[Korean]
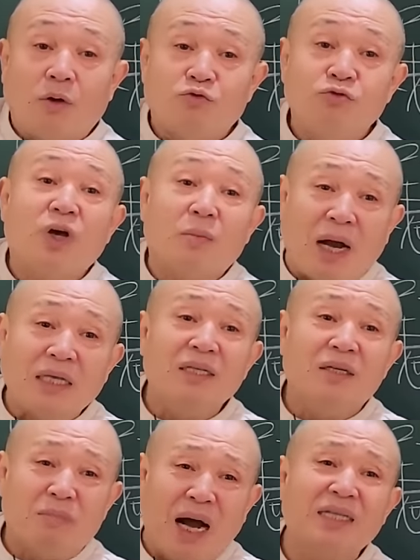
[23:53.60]
주사 맞을
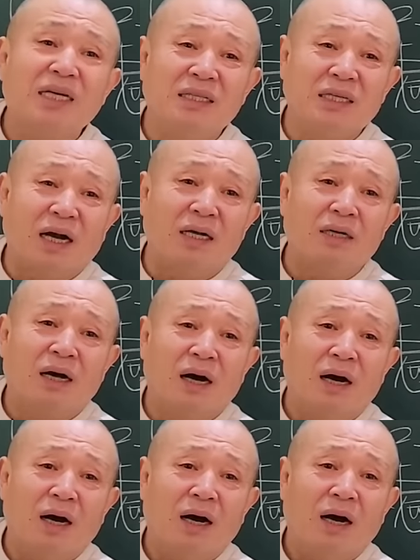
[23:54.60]
건 맞아야 될 거
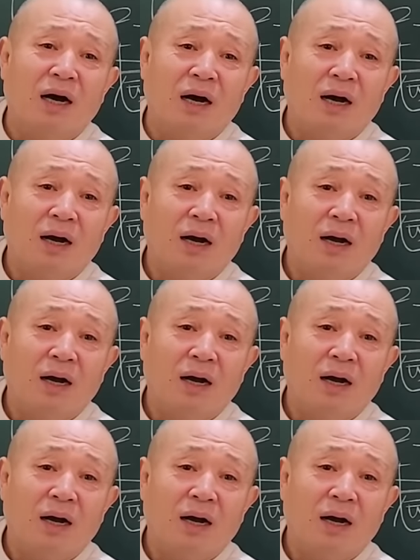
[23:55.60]
아니야.